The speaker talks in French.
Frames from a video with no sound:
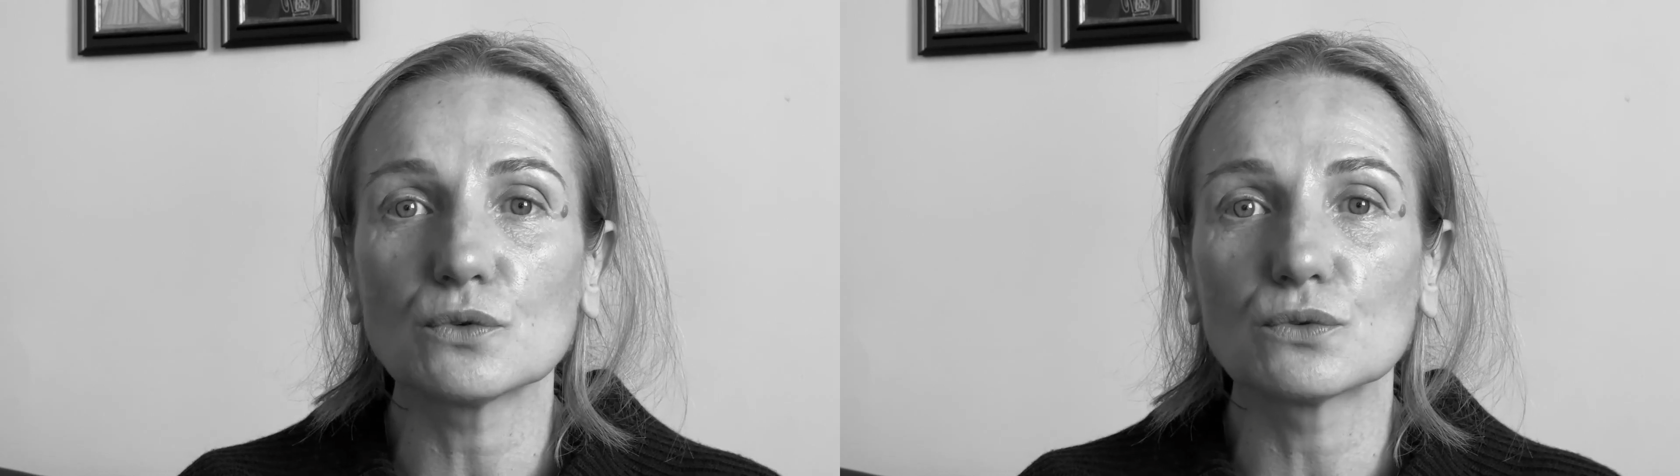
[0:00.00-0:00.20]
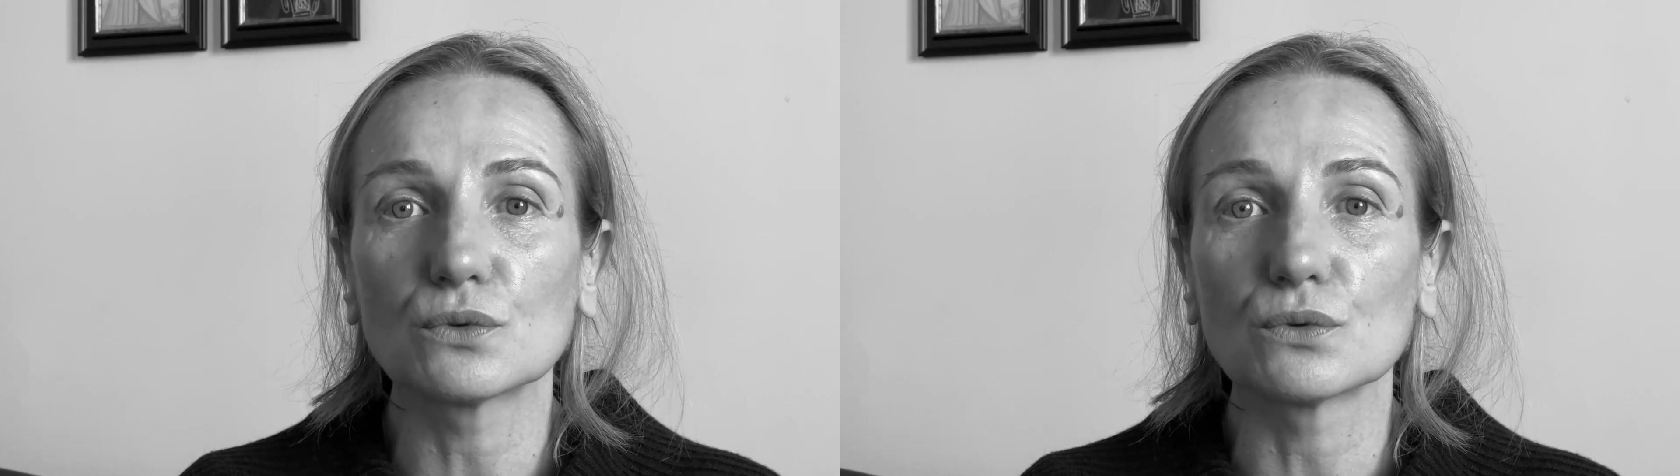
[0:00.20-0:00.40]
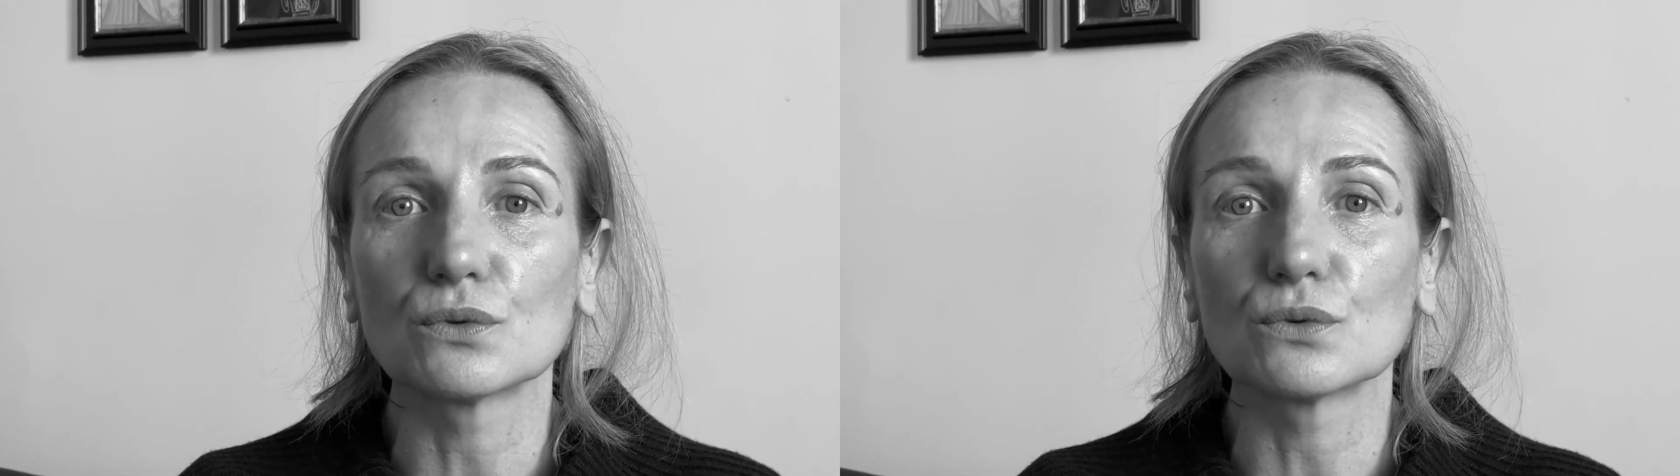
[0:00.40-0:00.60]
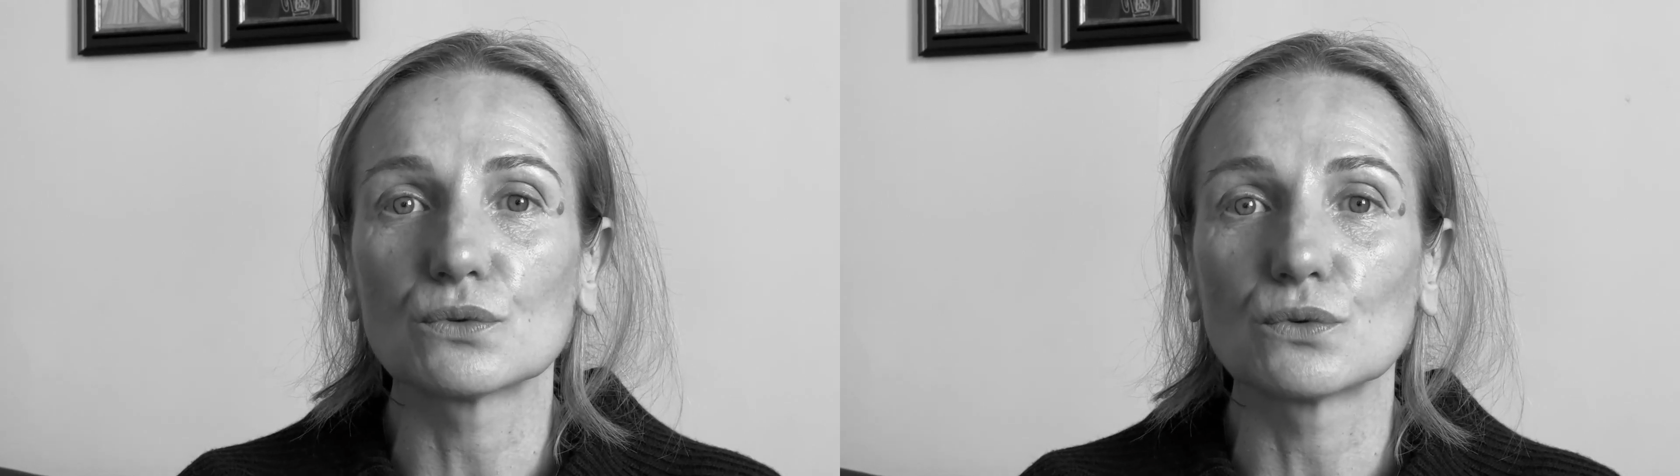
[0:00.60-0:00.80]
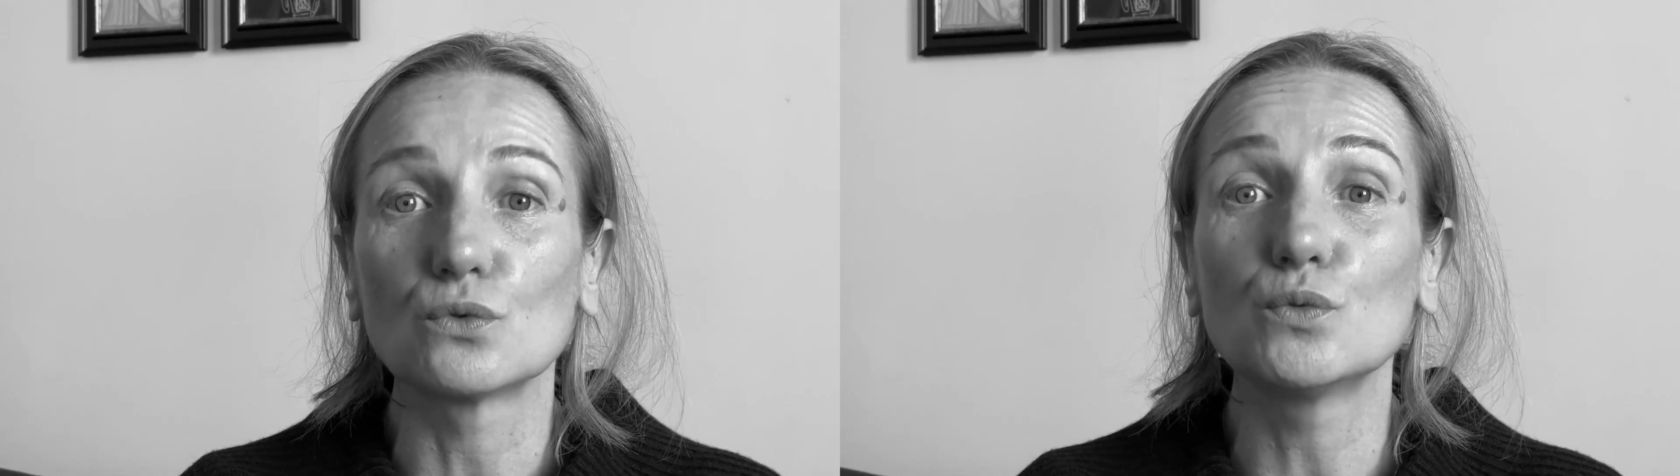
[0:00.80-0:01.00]
ce,
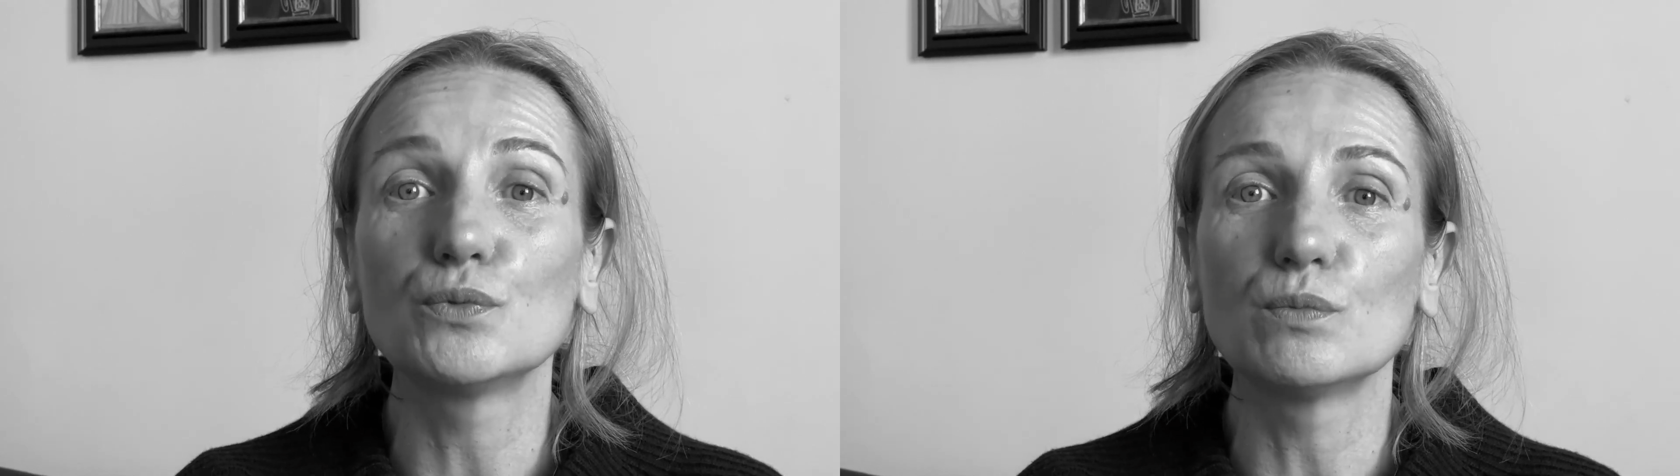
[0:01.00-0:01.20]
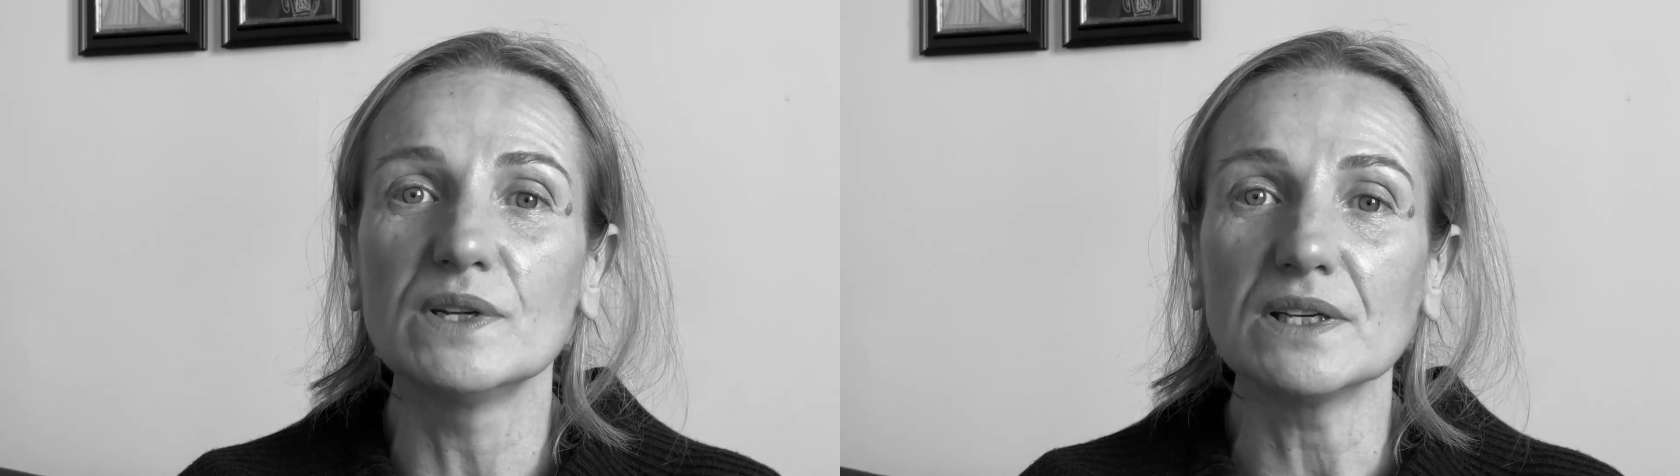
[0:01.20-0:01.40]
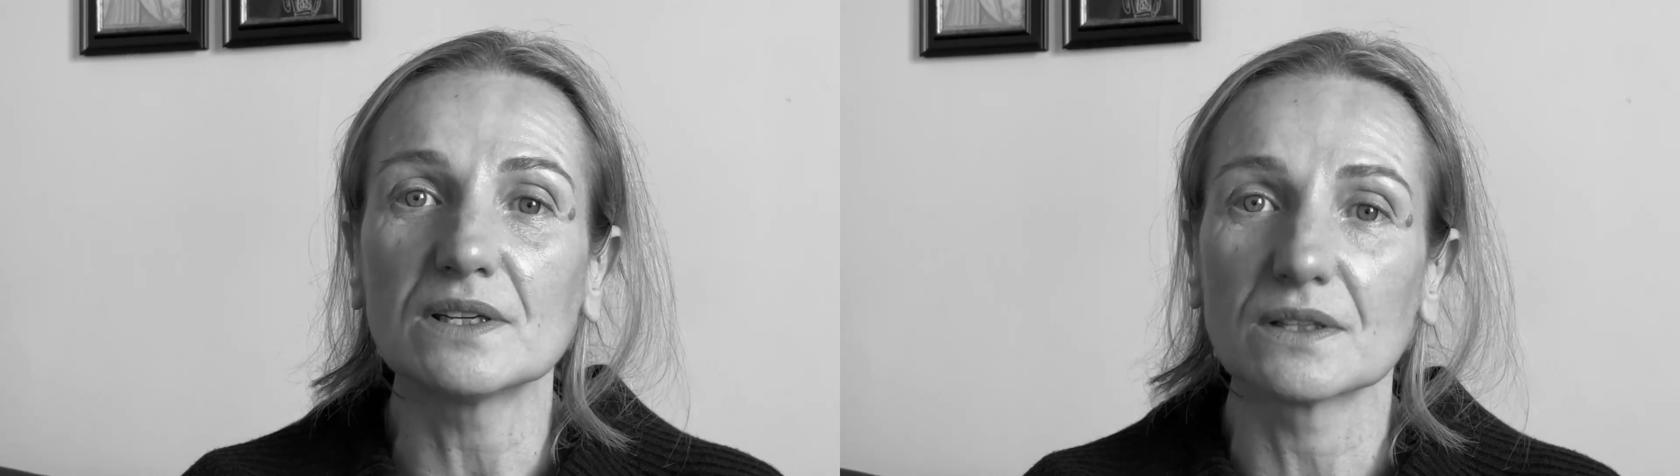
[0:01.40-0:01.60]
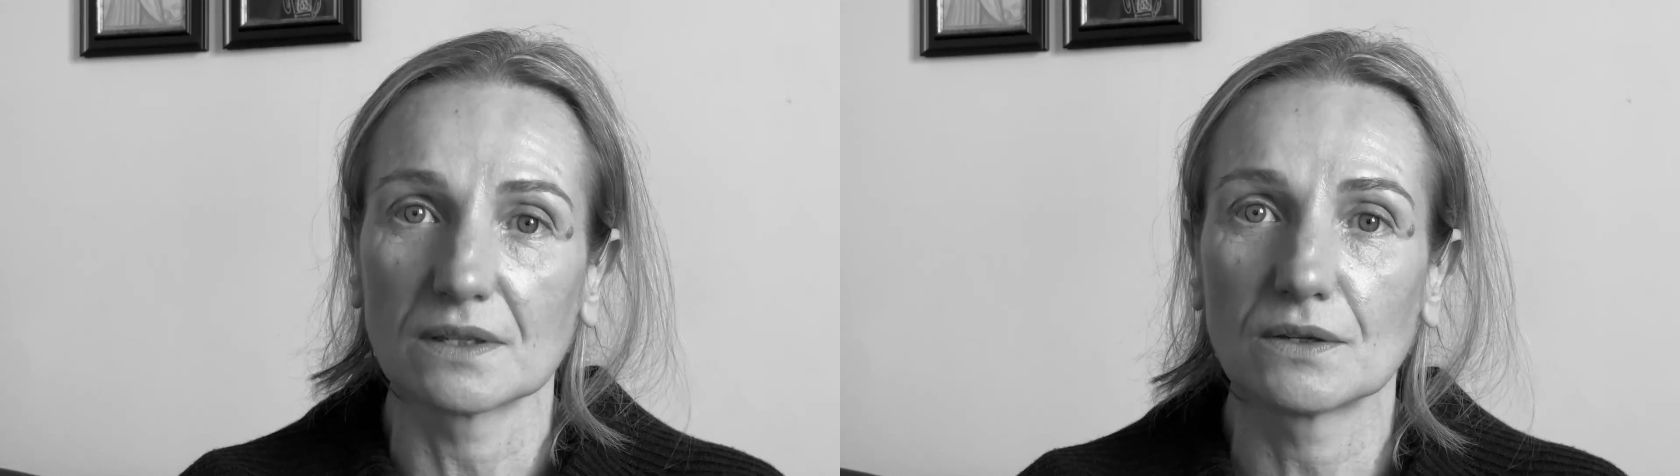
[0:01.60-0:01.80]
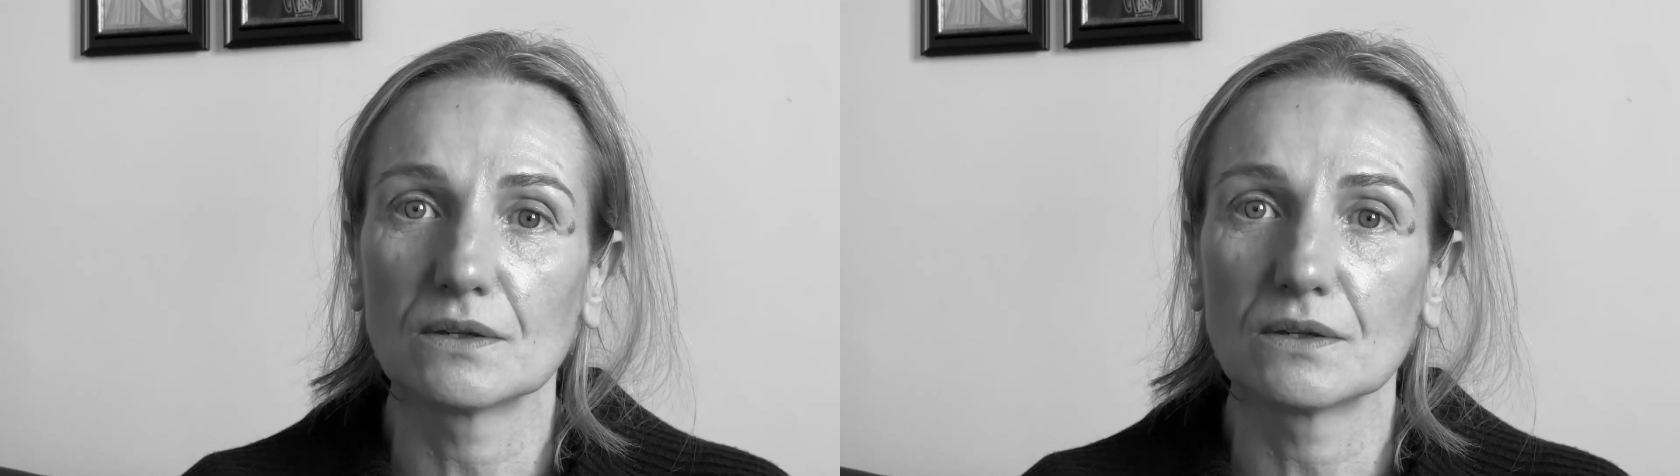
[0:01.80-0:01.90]
tout public